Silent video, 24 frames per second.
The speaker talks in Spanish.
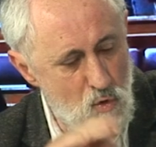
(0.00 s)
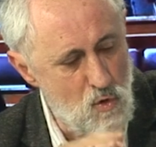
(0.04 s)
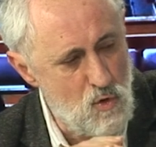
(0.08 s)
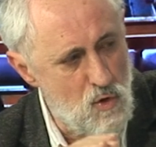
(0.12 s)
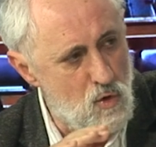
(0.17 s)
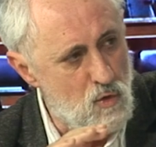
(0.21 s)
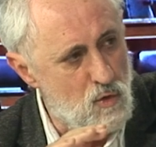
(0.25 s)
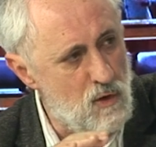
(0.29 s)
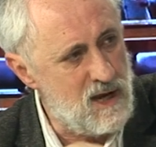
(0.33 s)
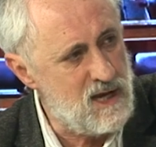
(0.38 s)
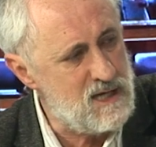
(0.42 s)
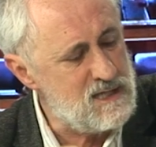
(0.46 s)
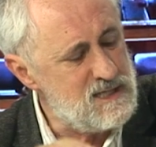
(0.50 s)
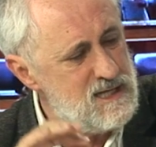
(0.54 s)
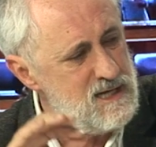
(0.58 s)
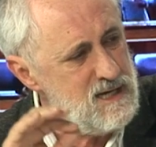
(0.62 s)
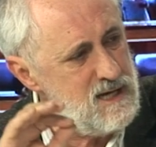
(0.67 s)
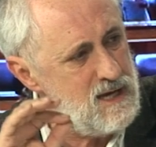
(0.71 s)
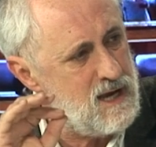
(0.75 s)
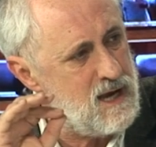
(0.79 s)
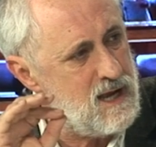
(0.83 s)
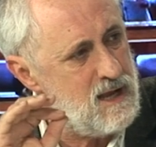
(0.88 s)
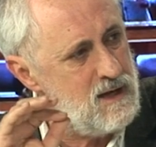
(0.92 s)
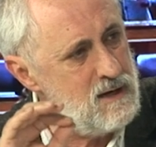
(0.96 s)
Uno, es,
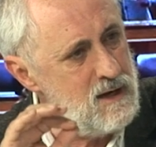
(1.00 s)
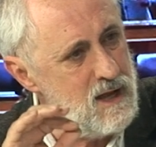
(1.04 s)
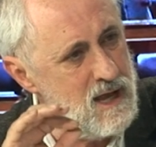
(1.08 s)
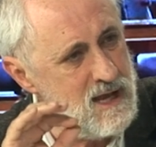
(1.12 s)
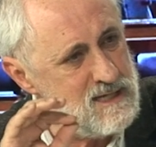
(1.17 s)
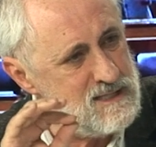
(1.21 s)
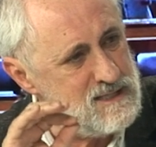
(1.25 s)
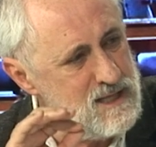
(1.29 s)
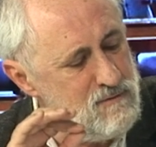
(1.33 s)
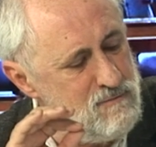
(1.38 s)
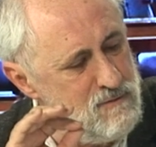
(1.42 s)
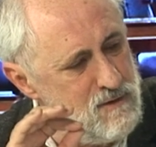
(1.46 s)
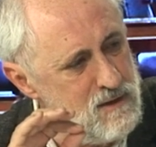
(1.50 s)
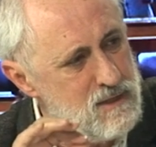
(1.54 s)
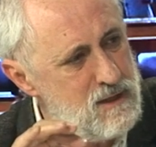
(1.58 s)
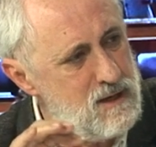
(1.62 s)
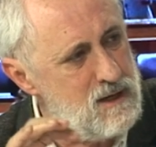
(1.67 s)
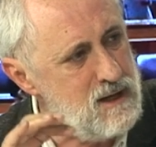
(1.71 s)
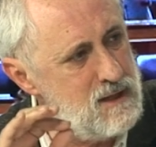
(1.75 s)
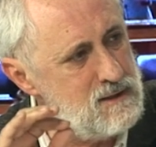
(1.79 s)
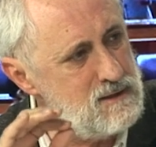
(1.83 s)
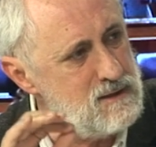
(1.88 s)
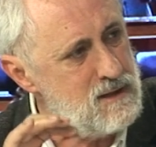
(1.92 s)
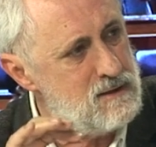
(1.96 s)
es
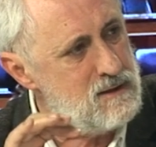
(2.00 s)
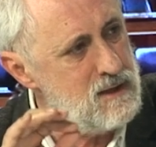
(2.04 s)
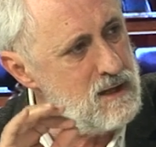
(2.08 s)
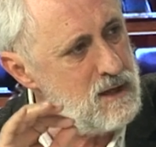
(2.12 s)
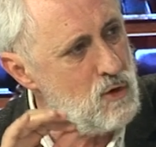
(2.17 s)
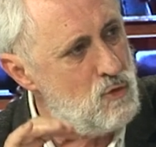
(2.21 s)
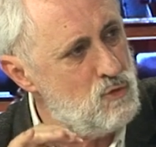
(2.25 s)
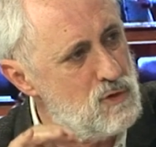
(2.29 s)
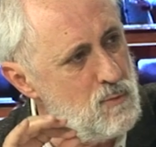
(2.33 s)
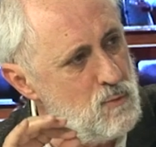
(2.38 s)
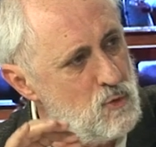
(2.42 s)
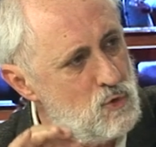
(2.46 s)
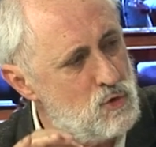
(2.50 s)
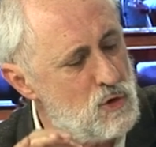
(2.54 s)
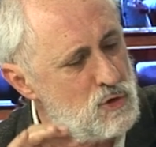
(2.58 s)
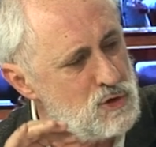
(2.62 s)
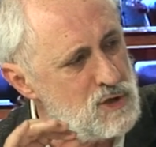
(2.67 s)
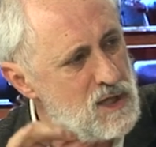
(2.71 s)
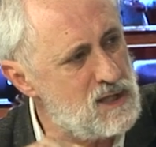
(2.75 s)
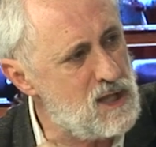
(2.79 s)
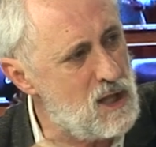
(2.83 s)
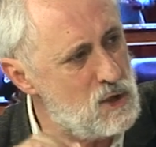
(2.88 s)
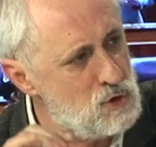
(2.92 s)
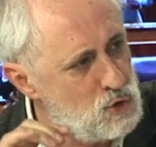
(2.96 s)
difícil entender que un
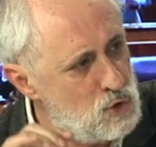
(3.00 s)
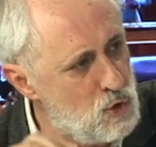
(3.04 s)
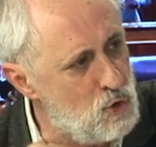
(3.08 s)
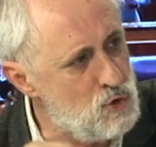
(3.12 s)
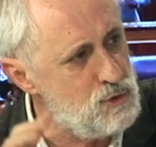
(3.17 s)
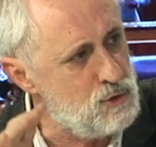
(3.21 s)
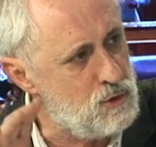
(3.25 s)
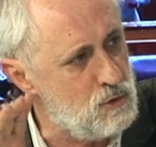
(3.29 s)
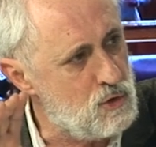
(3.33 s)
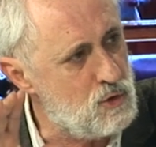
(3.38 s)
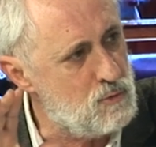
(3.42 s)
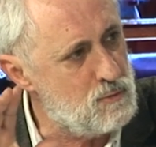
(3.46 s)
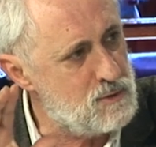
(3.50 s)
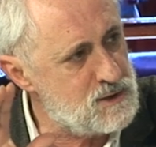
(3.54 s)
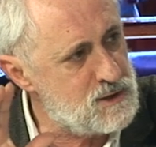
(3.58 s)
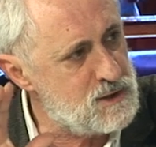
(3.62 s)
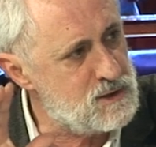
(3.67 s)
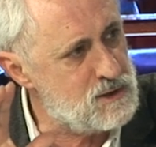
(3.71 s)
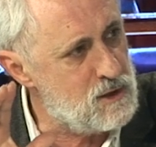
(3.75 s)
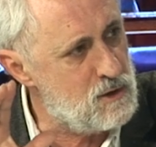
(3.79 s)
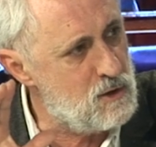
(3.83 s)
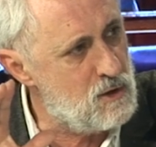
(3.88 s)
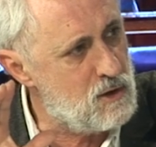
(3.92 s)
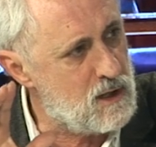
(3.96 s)
diputado sea tan tonto como
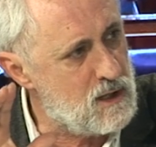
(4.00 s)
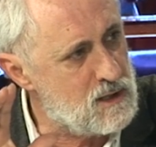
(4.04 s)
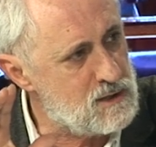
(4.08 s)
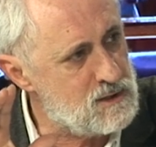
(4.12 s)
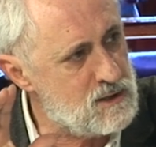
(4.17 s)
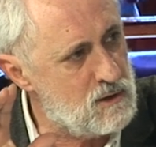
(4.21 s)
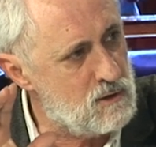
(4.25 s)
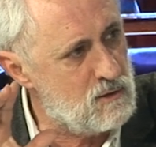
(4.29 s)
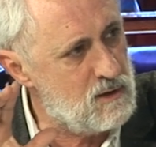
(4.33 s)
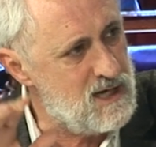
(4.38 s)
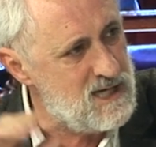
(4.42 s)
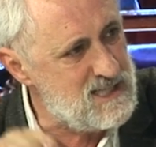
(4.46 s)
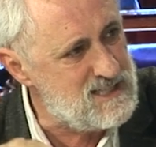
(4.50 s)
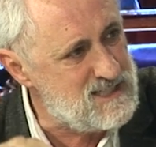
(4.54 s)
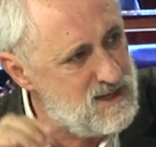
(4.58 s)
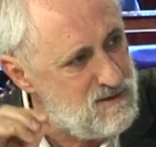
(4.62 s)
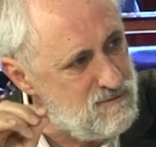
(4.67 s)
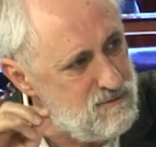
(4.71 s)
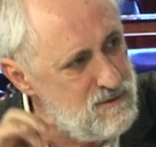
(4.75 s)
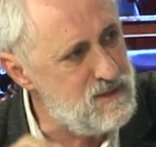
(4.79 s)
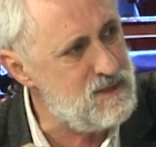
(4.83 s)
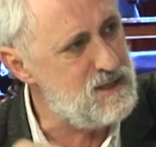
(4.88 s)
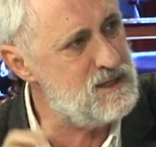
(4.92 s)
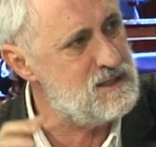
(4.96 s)
este señor Casero. Es
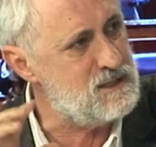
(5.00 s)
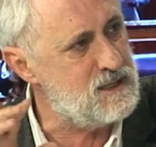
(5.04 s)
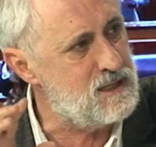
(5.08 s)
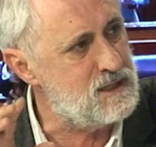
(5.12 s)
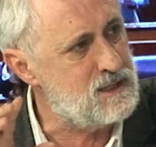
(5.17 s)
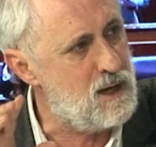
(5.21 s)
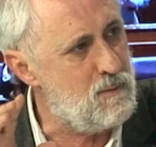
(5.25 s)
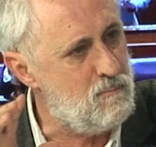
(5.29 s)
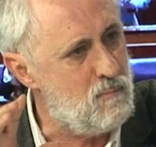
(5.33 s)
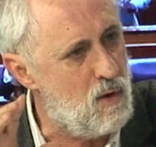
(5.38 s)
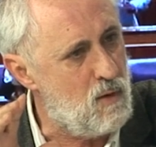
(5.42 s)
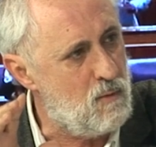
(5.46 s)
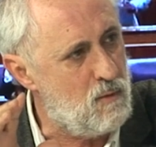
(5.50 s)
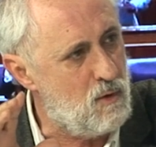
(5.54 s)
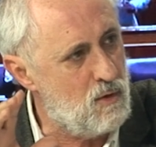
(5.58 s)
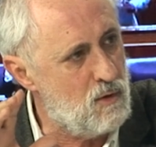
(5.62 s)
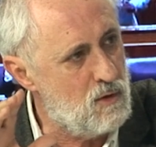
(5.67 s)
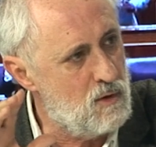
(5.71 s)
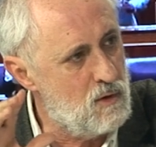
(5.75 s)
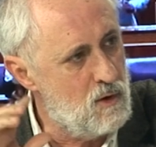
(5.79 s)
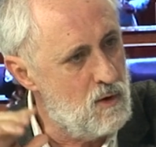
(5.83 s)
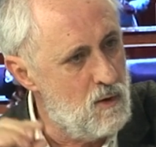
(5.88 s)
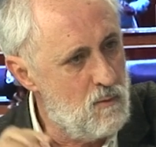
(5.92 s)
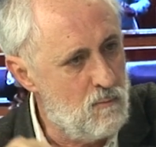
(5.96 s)
difícil ser tan
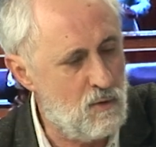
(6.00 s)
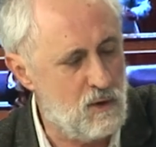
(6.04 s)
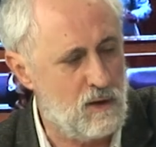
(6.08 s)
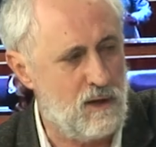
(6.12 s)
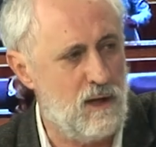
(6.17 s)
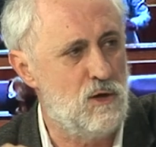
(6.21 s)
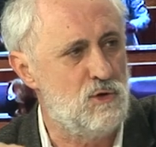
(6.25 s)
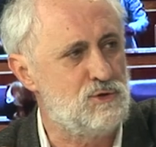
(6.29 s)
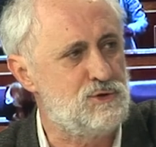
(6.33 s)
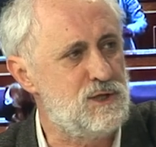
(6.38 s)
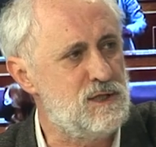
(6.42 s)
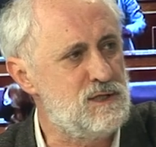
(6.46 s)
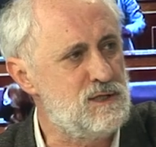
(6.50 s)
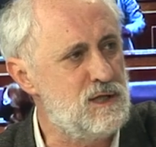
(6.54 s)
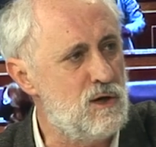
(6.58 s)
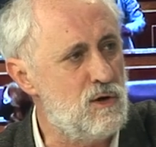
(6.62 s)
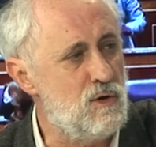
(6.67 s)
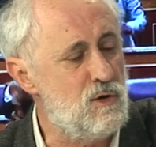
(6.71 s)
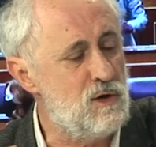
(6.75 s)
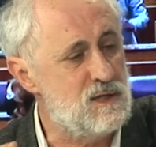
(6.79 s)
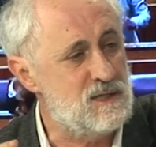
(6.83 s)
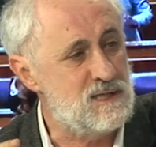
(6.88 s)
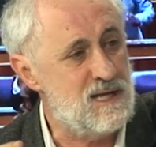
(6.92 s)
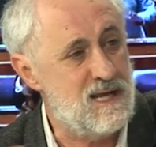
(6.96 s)
bobo, porque los tres
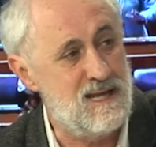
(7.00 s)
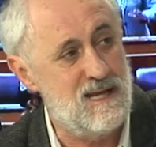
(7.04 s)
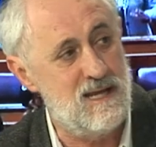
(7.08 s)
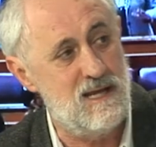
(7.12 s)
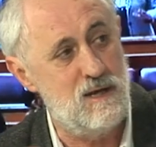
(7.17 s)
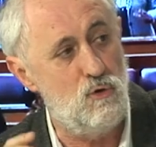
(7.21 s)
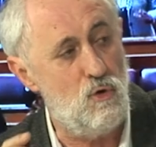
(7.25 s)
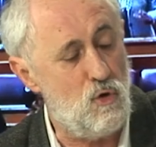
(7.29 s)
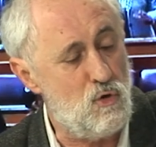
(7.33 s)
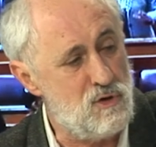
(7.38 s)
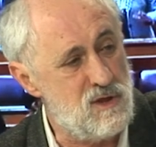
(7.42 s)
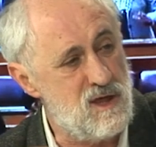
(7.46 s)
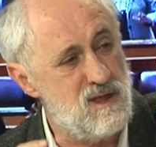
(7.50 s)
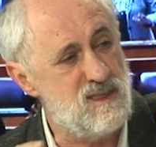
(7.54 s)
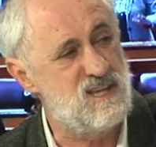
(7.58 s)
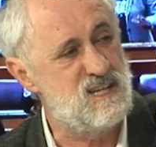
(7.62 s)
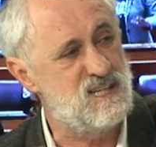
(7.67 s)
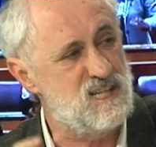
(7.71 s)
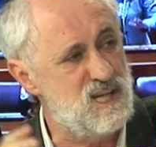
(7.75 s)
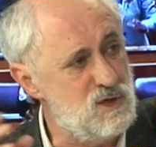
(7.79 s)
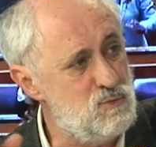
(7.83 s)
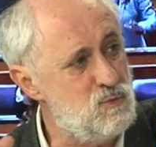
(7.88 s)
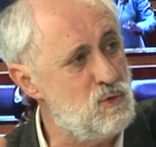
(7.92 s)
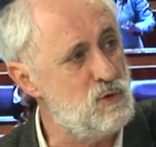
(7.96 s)
errores y luego
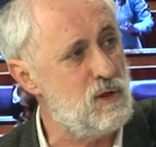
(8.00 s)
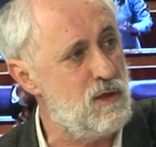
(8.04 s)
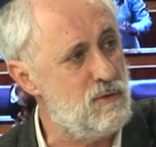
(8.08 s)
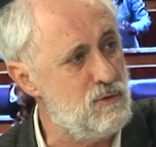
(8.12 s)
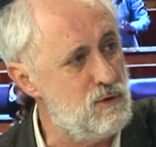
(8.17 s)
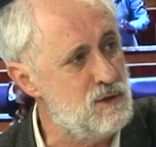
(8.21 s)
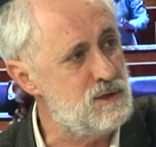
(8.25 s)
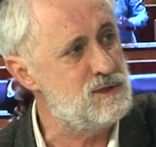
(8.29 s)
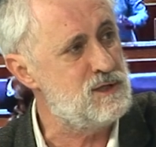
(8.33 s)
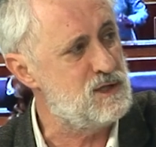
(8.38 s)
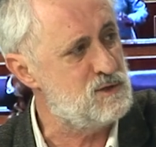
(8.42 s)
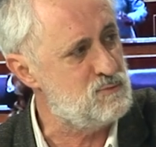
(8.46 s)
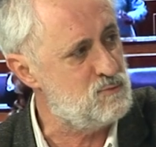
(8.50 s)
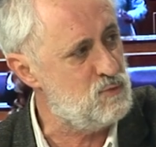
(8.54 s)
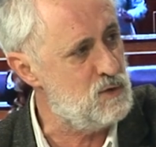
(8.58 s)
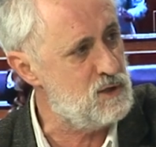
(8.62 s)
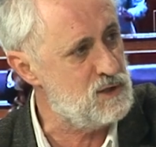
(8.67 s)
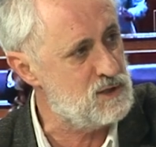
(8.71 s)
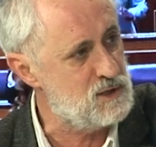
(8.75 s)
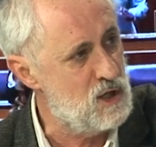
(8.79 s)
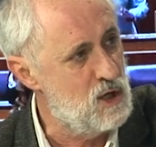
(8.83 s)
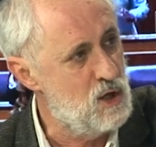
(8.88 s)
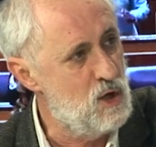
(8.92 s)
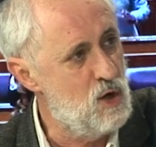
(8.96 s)
16 votaciones
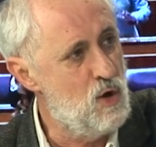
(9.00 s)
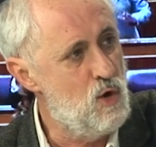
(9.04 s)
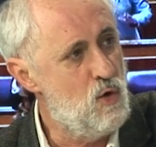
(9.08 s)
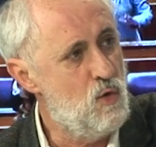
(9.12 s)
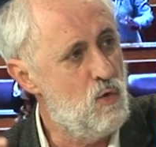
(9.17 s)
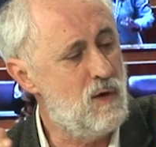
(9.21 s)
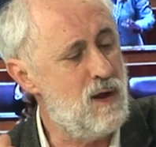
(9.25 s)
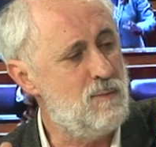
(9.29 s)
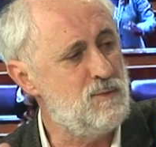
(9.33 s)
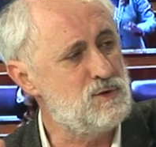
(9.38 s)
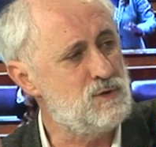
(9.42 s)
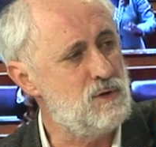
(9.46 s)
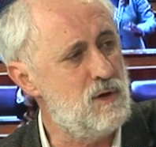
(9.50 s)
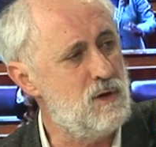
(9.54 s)
después, una